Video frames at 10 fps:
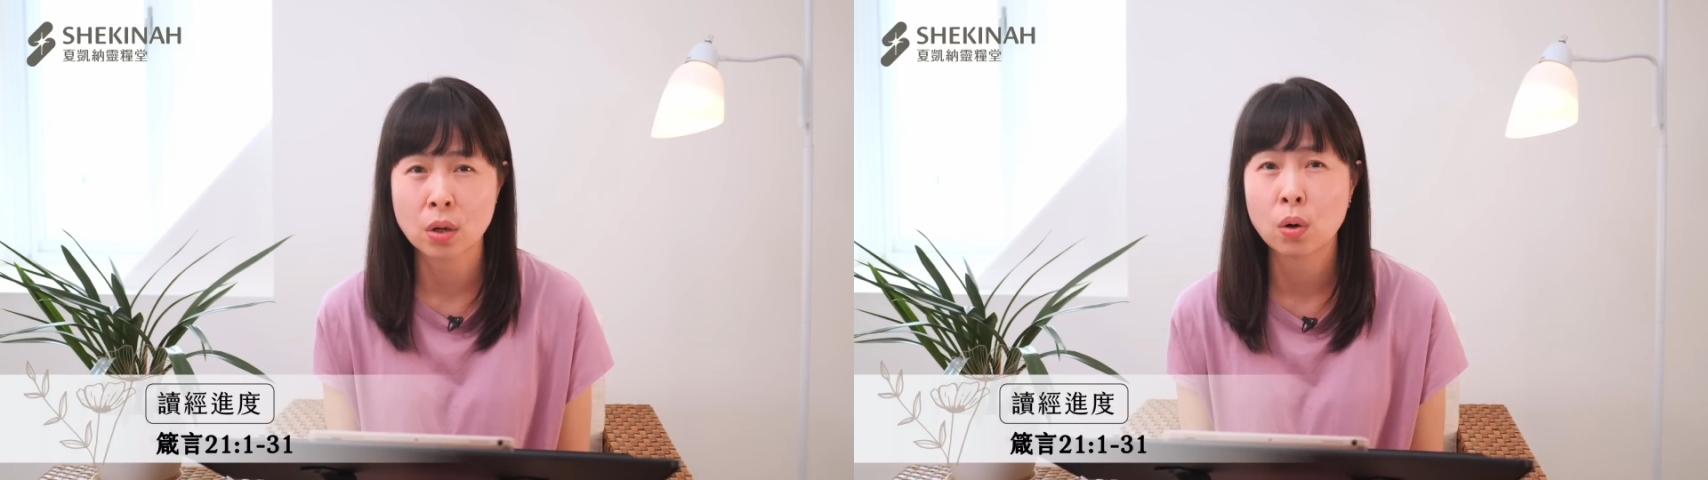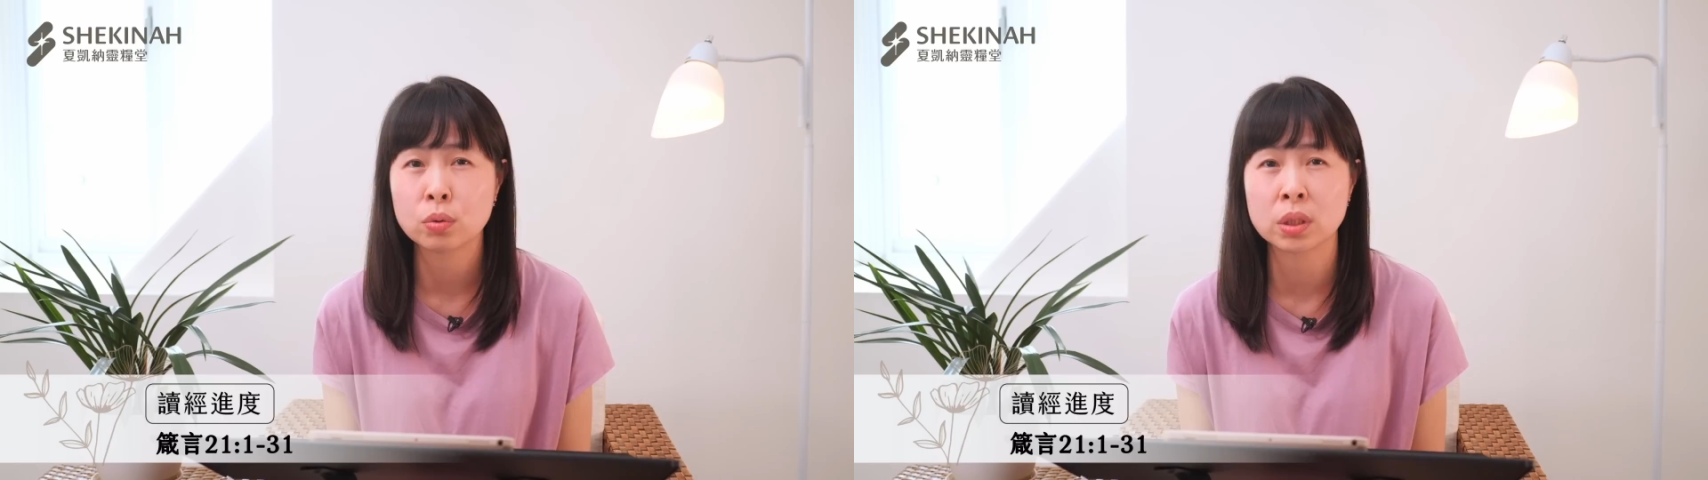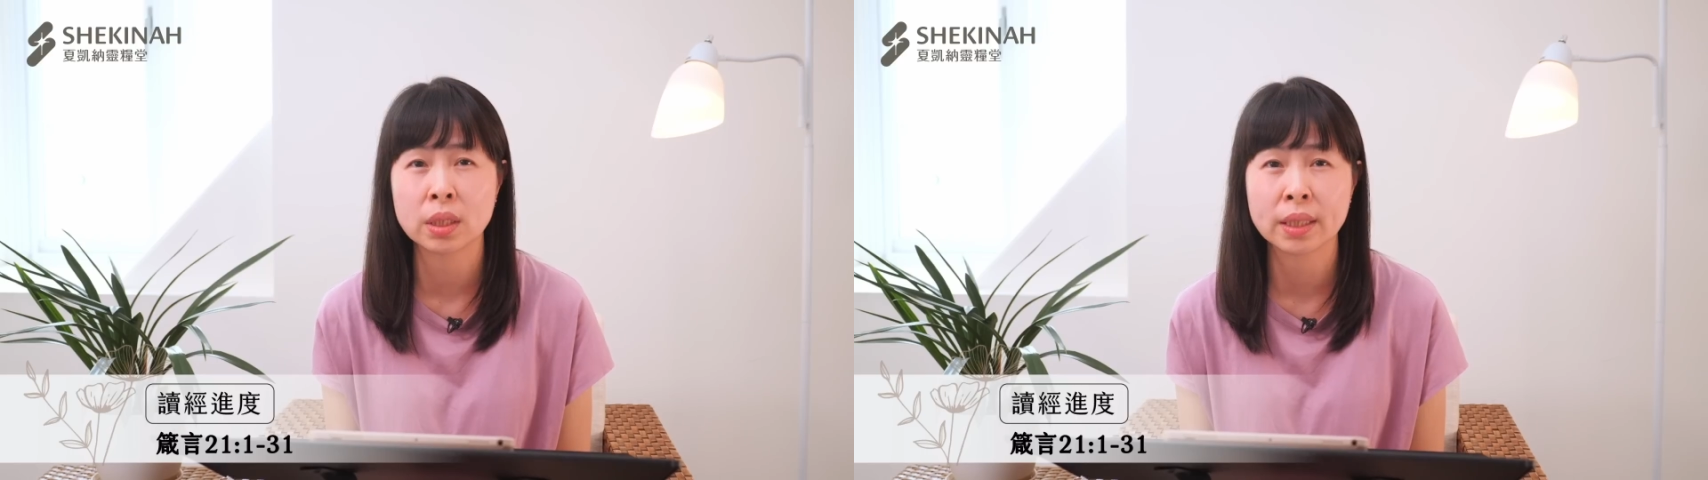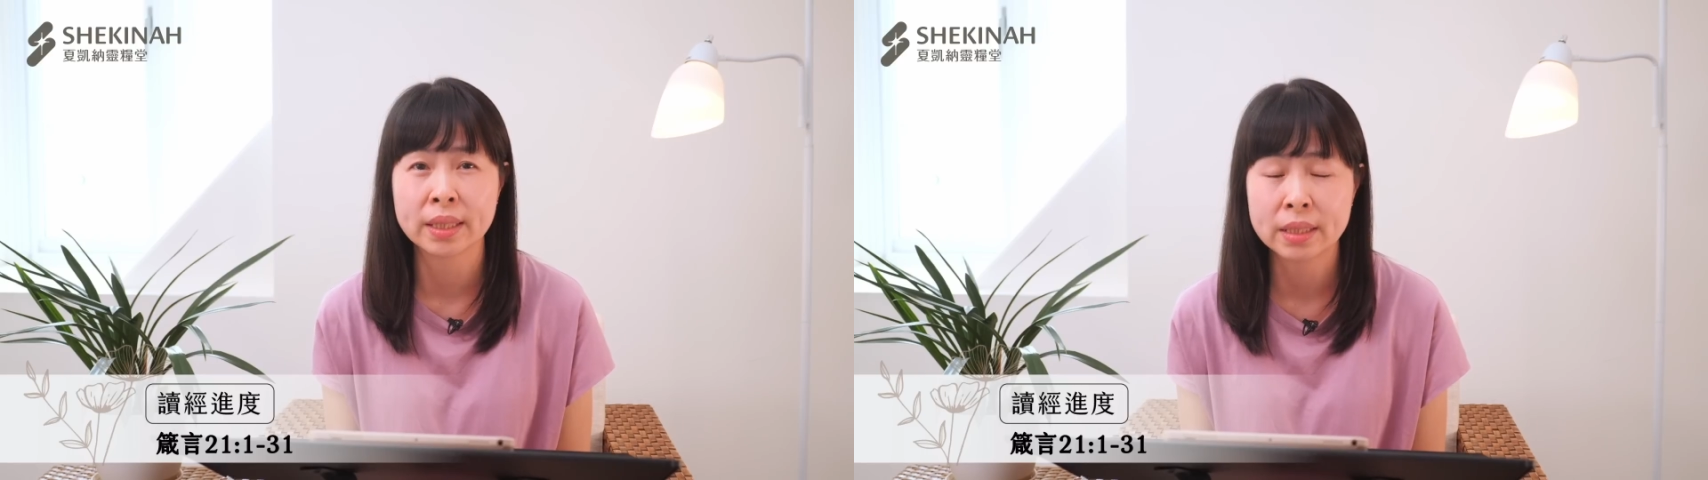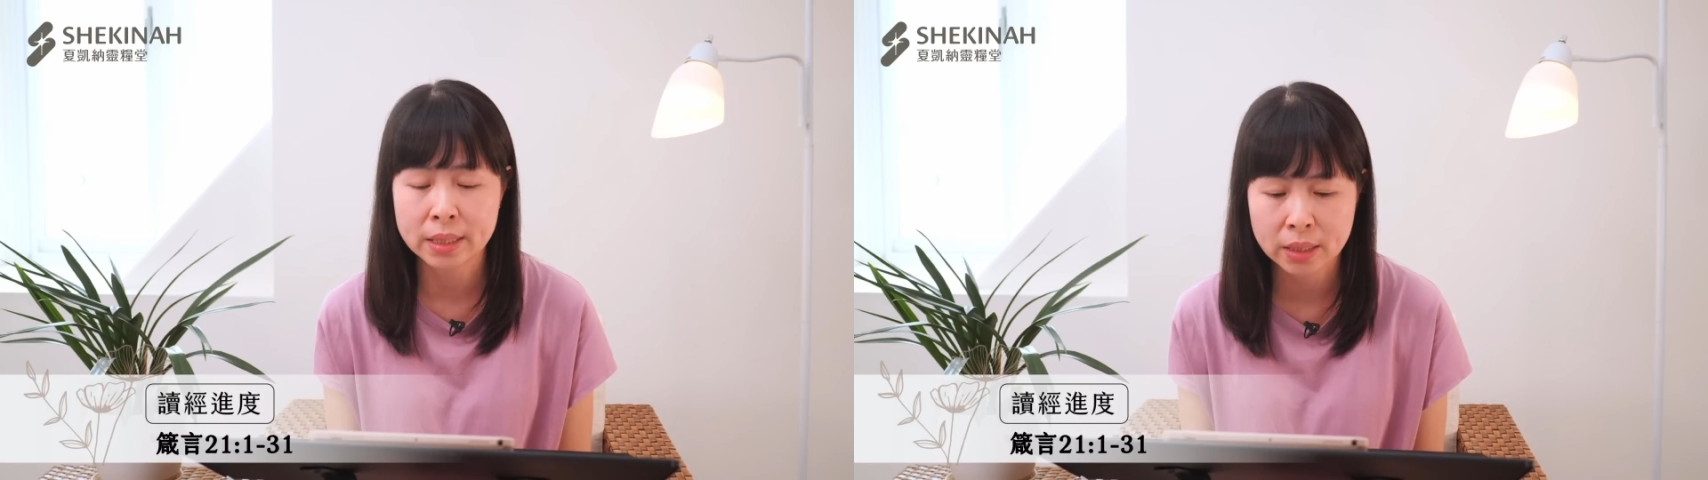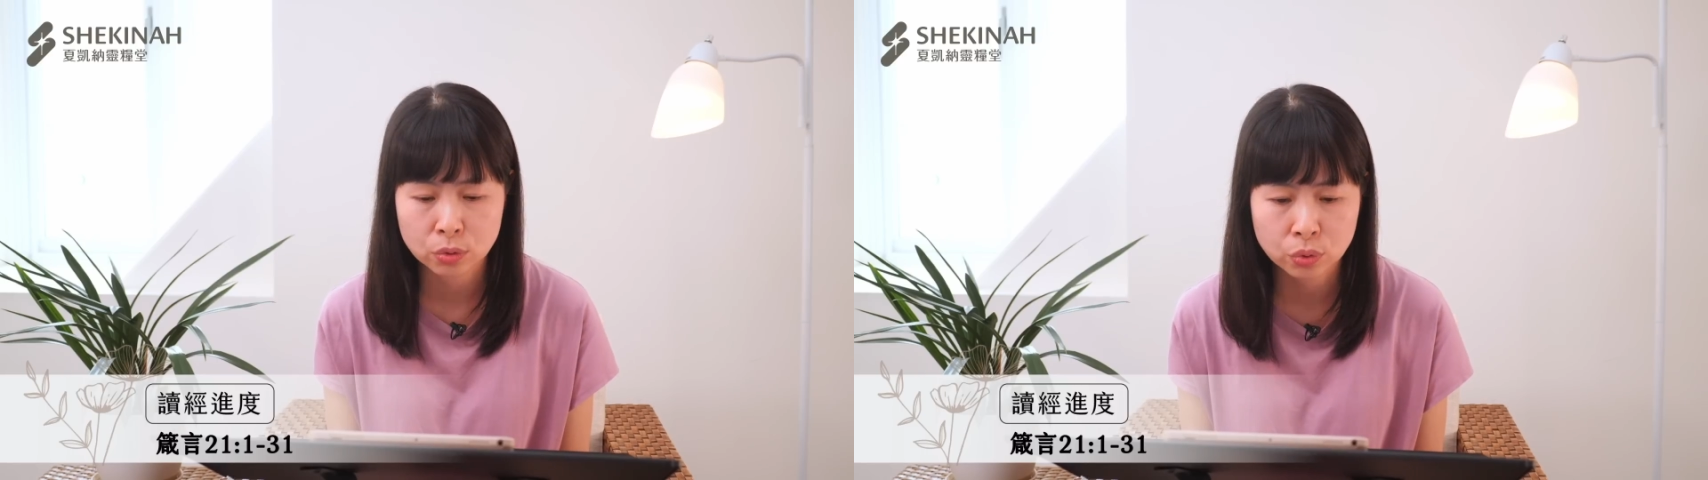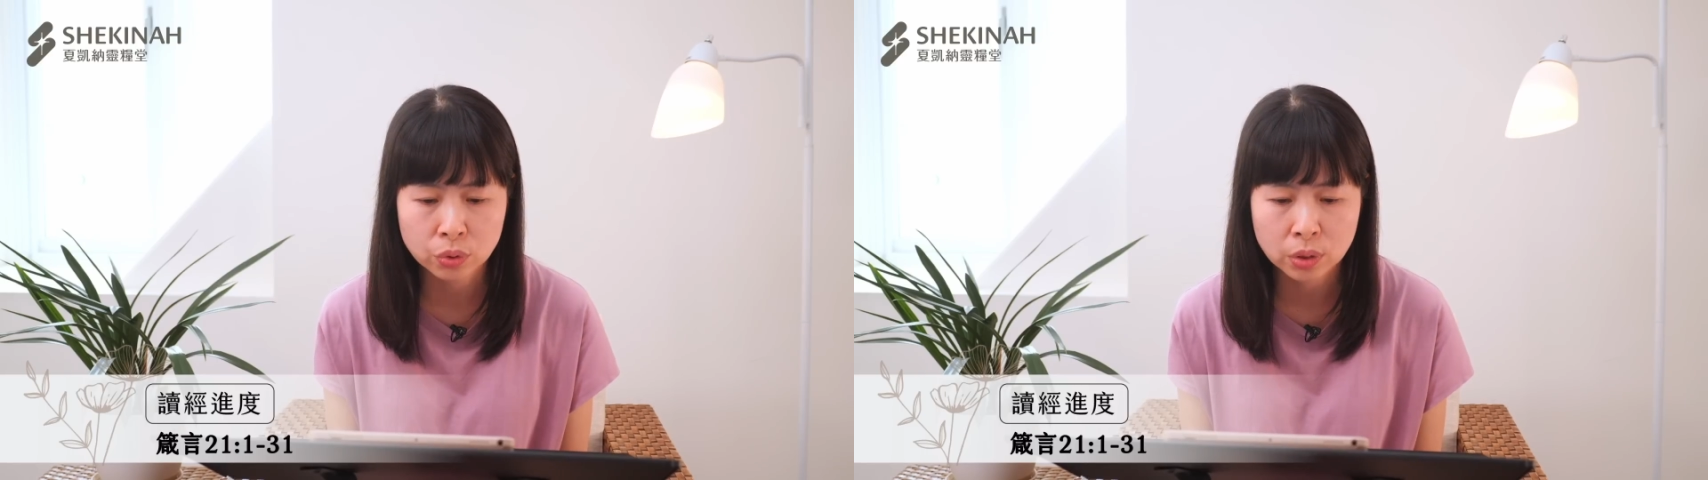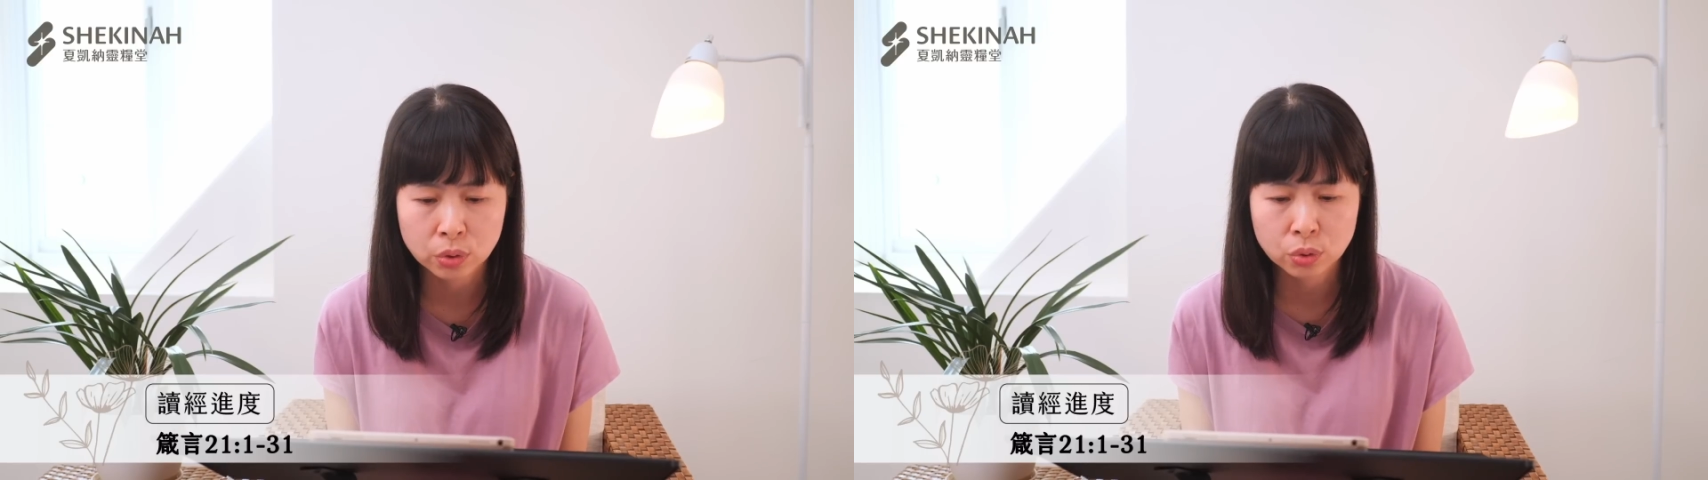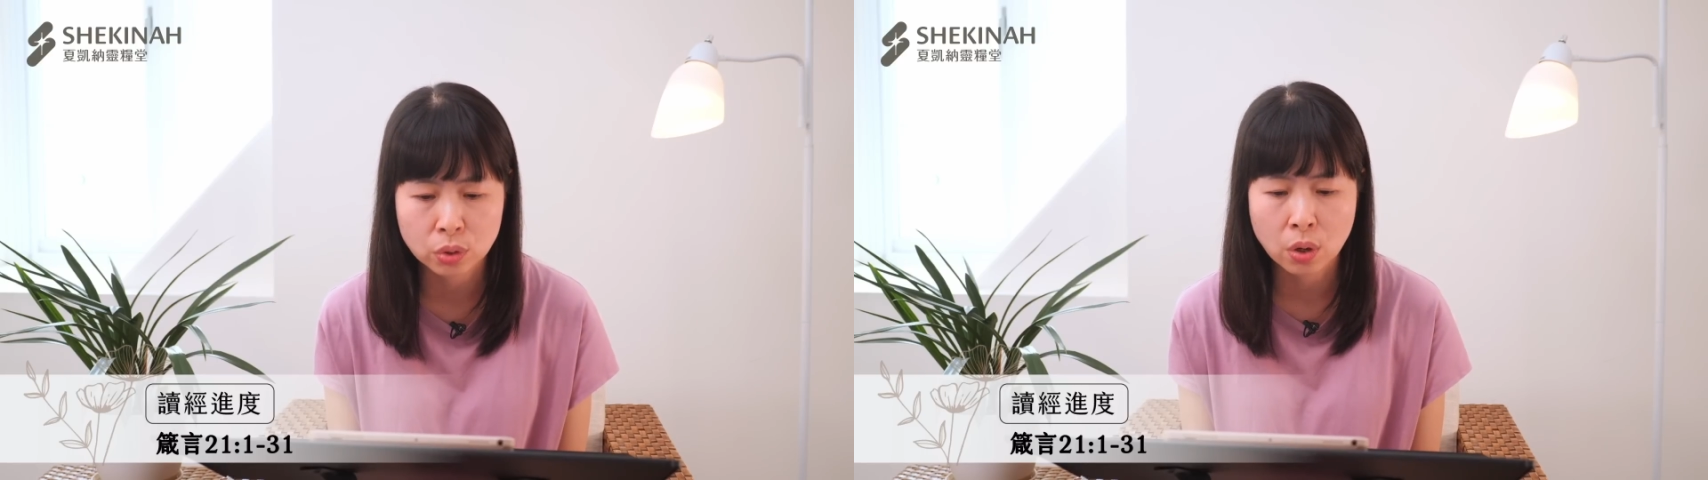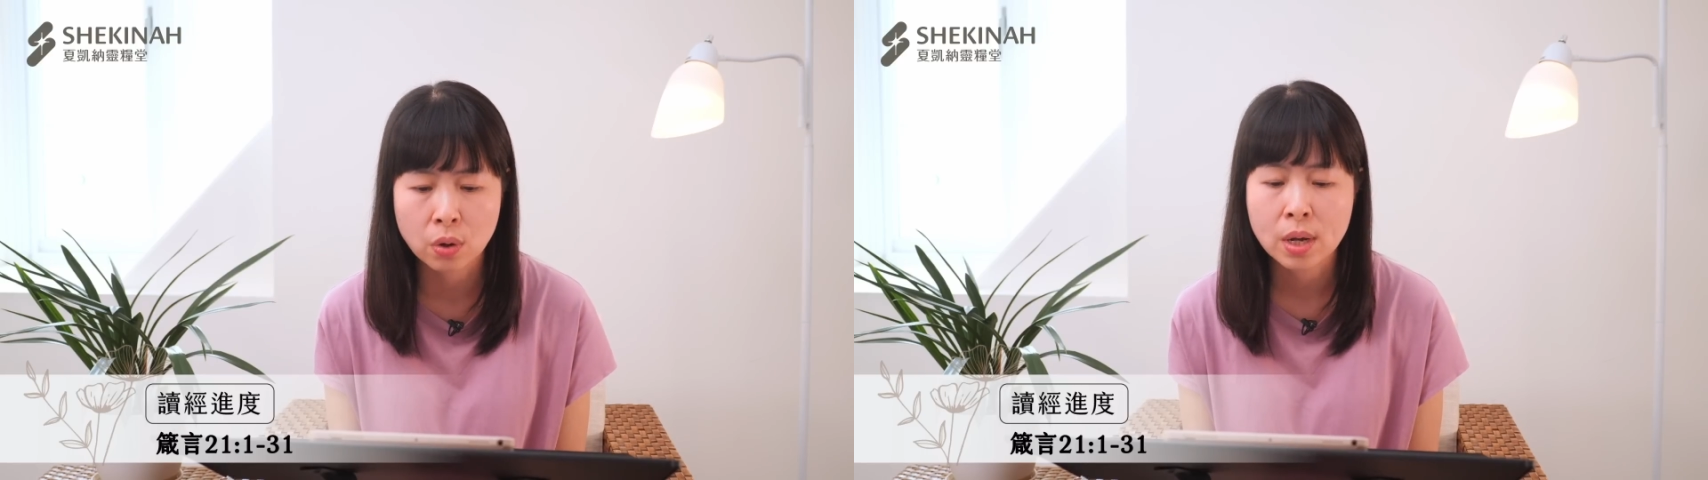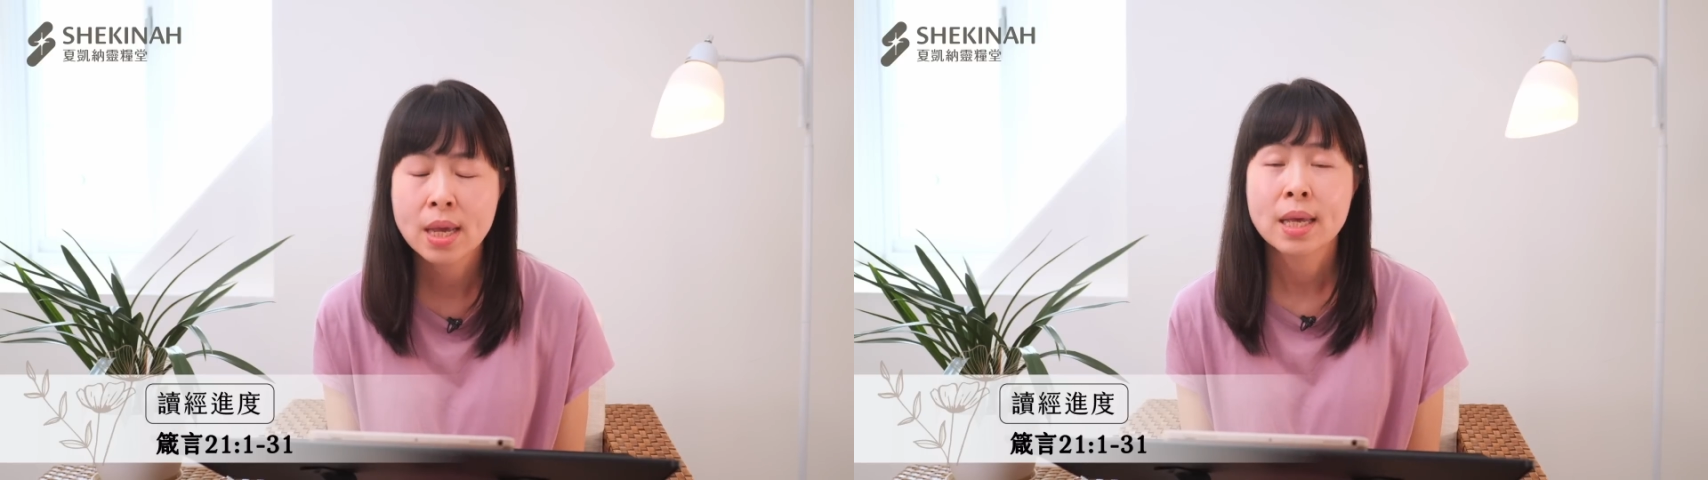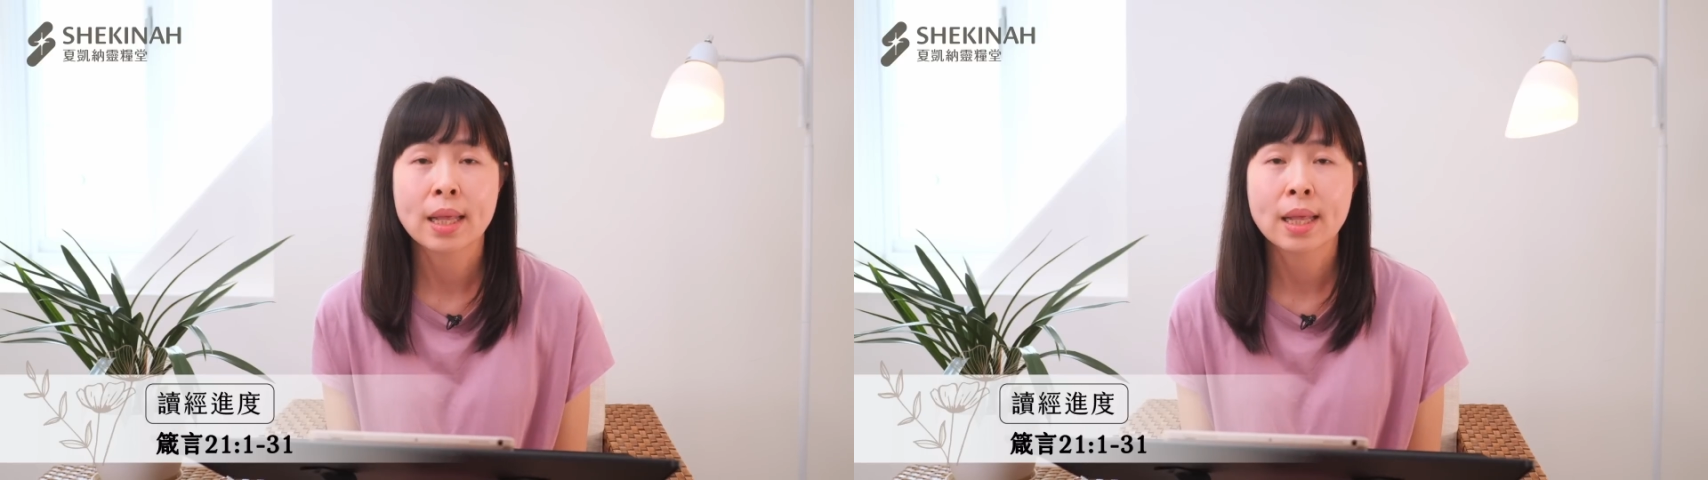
口舌跟情绪的时候，